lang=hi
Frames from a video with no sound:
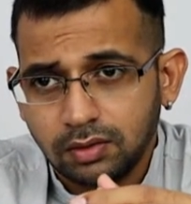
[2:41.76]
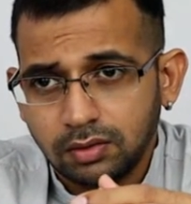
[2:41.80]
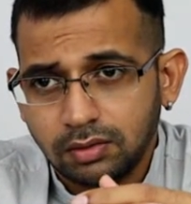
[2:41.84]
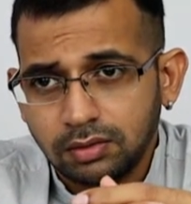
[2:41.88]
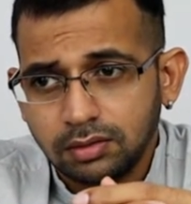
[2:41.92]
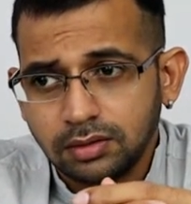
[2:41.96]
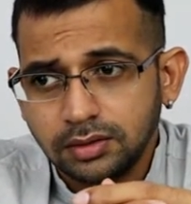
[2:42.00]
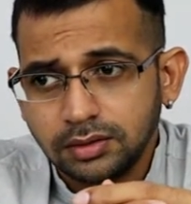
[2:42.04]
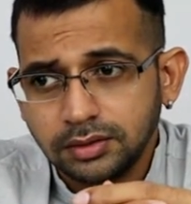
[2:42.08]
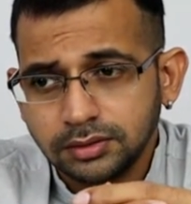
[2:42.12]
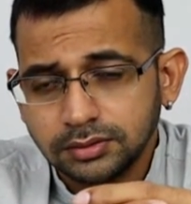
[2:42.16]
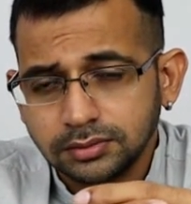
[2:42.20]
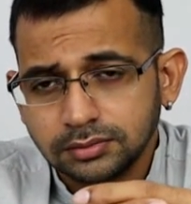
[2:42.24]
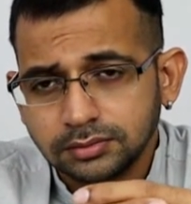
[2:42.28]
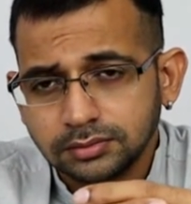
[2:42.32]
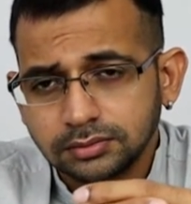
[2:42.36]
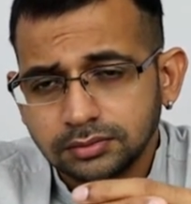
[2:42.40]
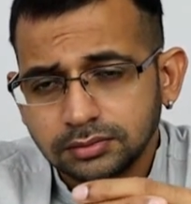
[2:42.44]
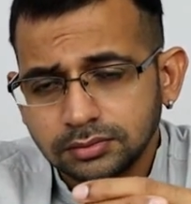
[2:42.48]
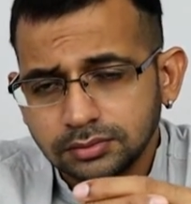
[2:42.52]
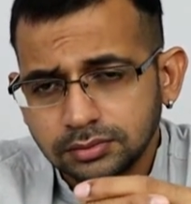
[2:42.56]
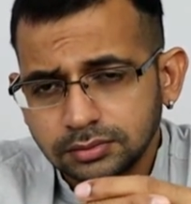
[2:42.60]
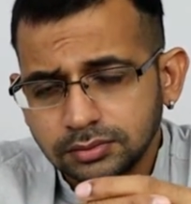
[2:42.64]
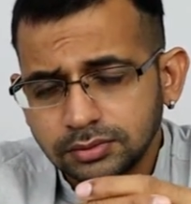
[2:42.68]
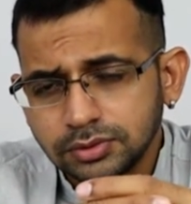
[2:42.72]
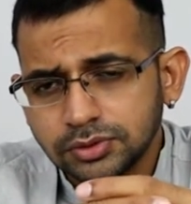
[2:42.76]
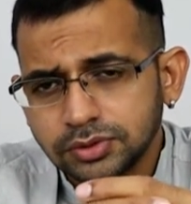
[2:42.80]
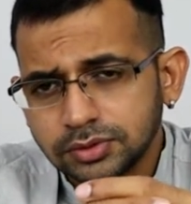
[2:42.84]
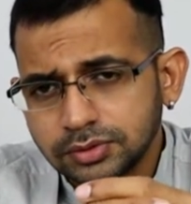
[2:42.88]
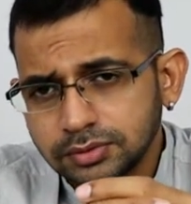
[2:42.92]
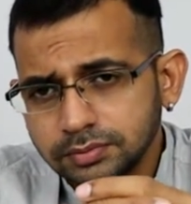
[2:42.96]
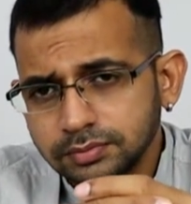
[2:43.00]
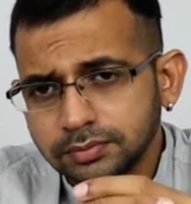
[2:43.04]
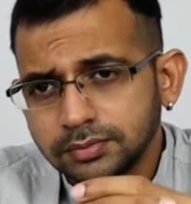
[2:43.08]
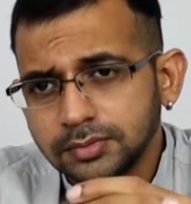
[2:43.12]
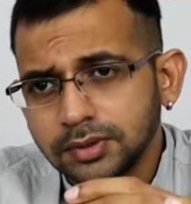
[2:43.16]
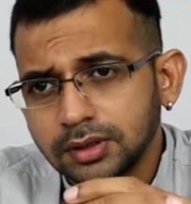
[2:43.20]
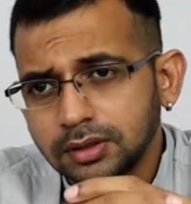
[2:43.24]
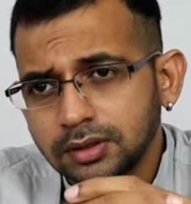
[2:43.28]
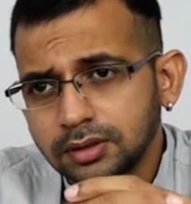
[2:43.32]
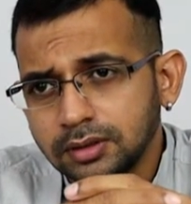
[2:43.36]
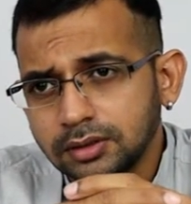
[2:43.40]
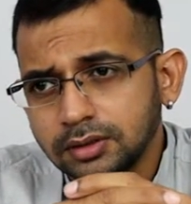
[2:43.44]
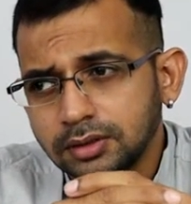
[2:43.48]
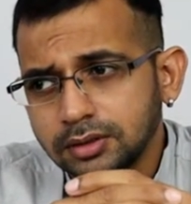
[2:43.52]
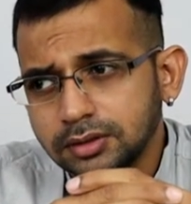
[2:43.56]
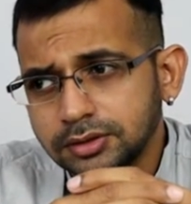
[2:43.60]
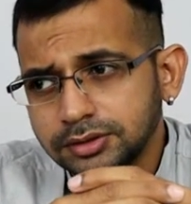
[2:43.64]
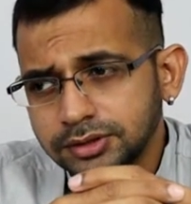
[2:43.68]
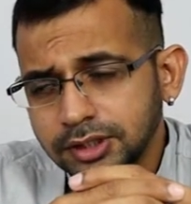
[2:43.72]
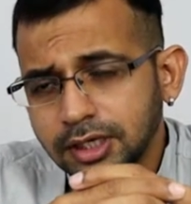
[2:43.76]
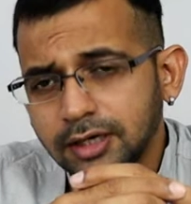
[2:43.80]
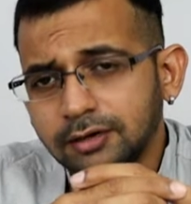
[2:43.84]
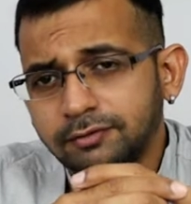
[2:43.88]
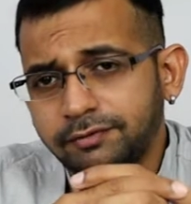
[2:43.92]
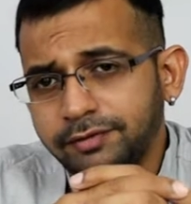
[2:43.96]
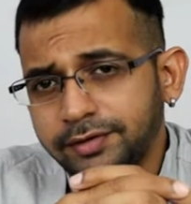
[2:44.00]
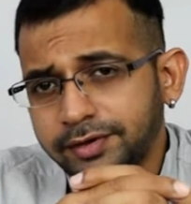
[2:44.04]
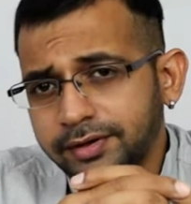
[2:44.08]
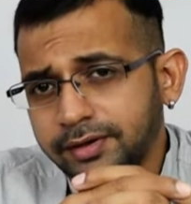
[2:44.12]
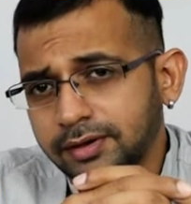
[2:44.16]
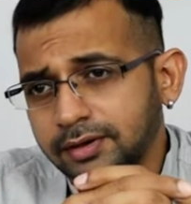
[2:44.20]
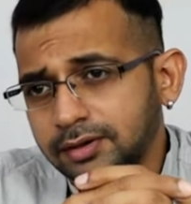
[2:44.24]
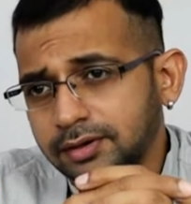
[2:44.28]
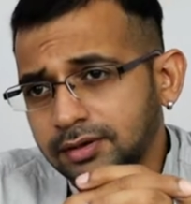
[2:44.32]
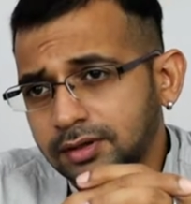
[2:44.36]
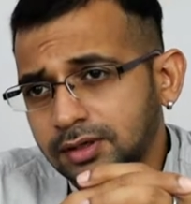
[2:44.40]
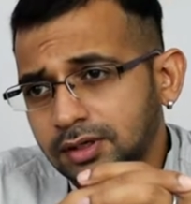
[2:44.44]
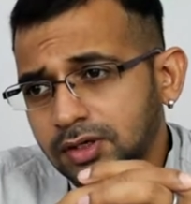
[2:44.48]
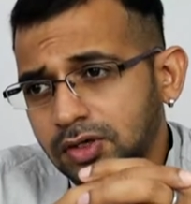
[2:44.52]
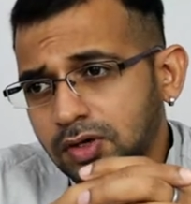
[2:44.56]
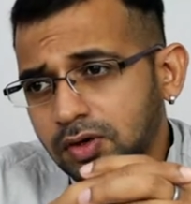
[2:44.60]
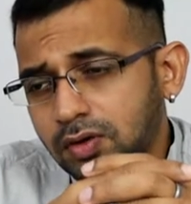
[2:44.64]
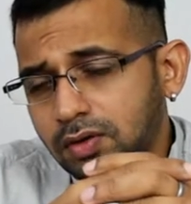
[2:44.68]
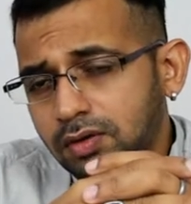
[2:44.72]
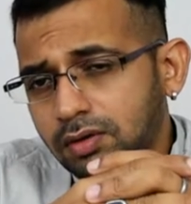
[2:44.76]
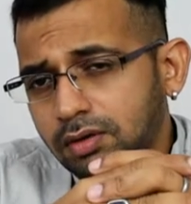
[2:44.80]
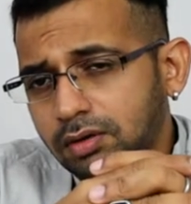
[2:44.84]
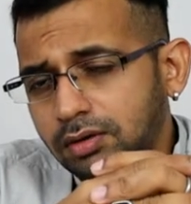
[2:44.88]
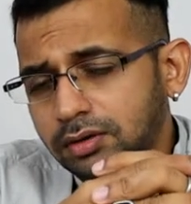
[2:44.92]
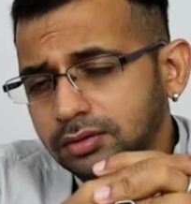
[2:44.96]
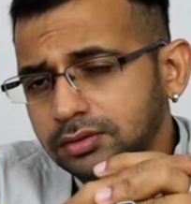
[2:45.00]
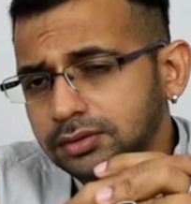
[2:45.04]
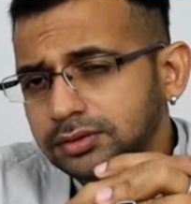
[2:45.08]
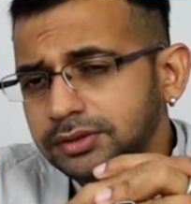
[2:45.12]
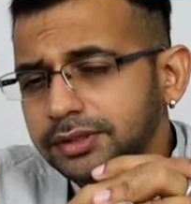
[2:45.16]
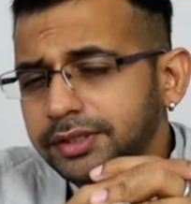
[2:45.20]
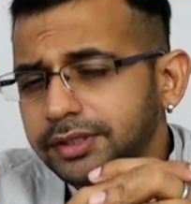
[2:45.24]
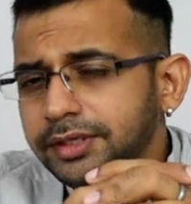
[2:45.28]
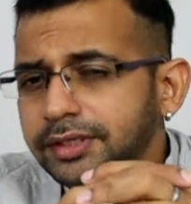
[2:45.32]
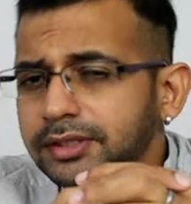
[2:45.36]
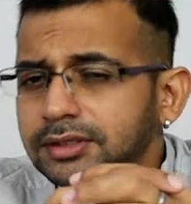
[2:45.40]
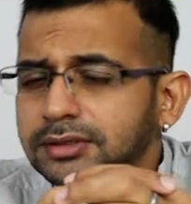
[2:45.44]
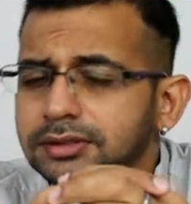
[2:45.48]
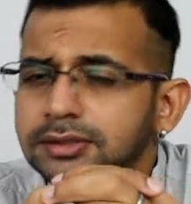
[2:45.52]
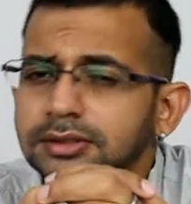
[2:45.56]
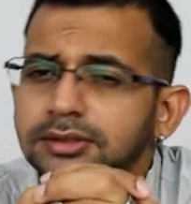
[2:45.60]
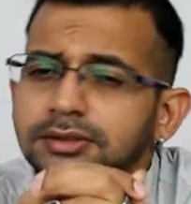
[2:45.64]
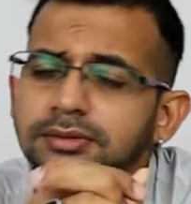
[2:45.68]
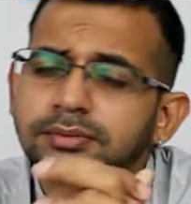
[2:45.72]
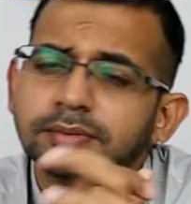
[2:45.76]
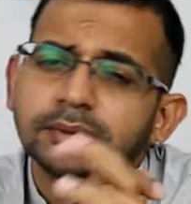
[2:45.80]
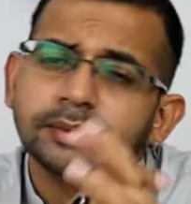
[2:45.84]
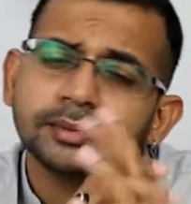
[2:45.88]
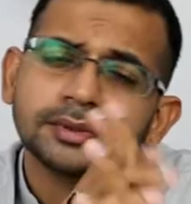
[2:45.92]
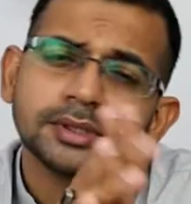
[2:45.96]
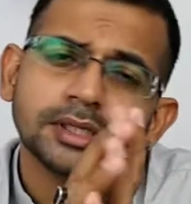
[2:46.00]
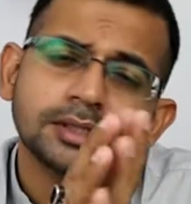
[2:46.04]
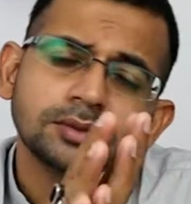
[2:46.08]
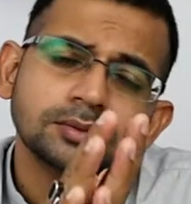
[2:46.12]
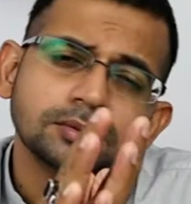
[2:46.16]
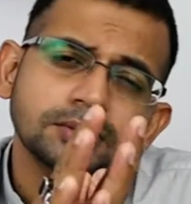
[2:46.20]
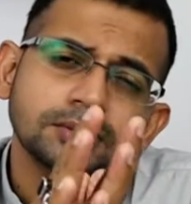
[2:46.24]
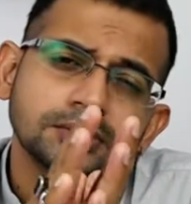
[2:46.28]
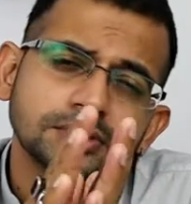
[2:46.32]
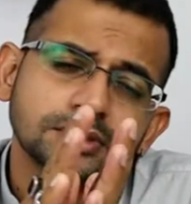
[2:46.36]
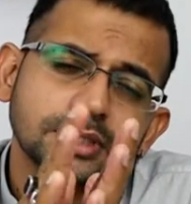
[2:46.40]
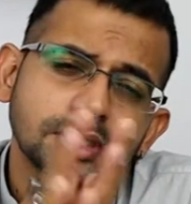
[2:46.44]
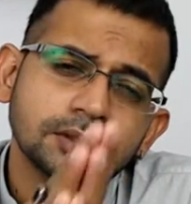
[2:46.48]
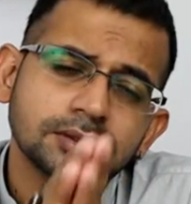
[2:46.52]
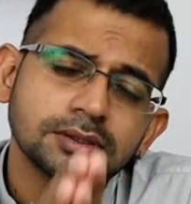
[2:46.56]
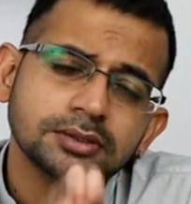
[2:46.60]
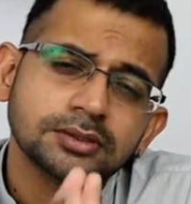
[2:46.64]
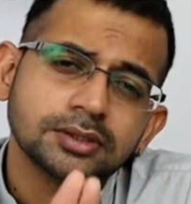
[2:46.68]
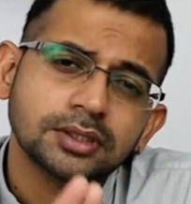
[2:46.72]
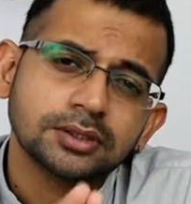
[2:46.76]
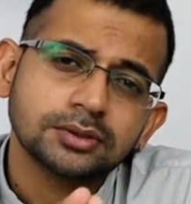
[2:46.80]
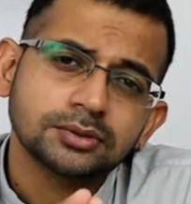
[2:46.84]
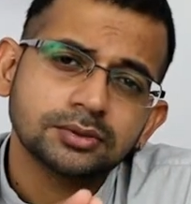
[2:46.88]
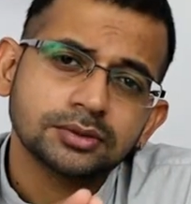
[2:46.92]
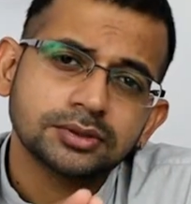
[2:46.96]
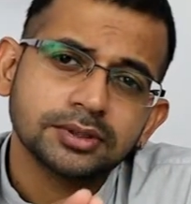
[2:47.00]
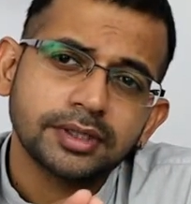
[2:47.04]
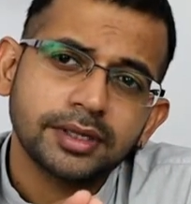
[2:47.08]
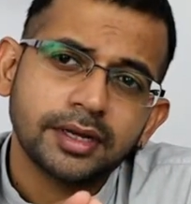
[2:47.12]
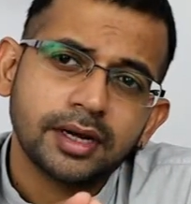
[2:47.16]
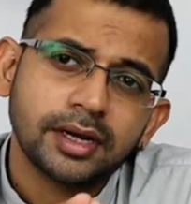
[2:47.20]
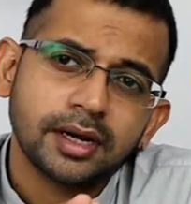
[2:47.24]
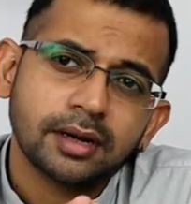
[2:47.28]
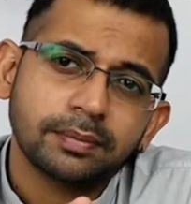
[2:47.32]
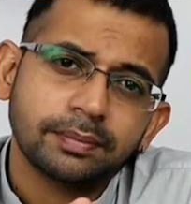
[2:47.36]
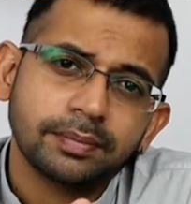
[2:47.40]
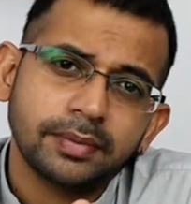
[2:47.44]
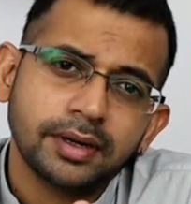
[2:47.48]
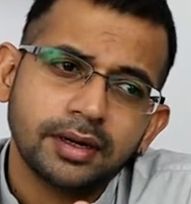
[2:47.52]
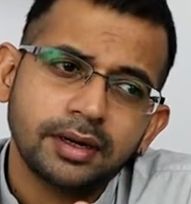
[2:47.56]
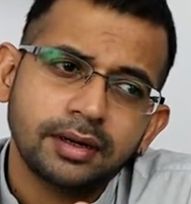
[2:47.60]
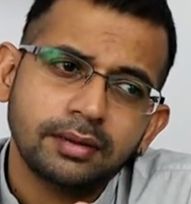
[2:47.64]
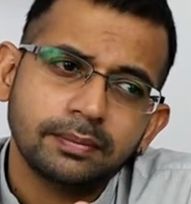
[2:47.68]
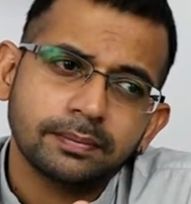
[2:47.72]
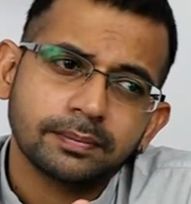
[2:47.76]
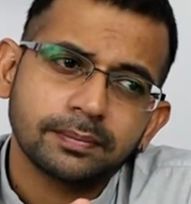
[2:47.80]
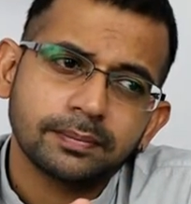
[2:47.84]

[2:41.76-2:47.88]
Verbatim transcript: और उस जाल फेंका और उसे एक चीज़ मैं बता दूं कि साथ ही साथ उसे अपने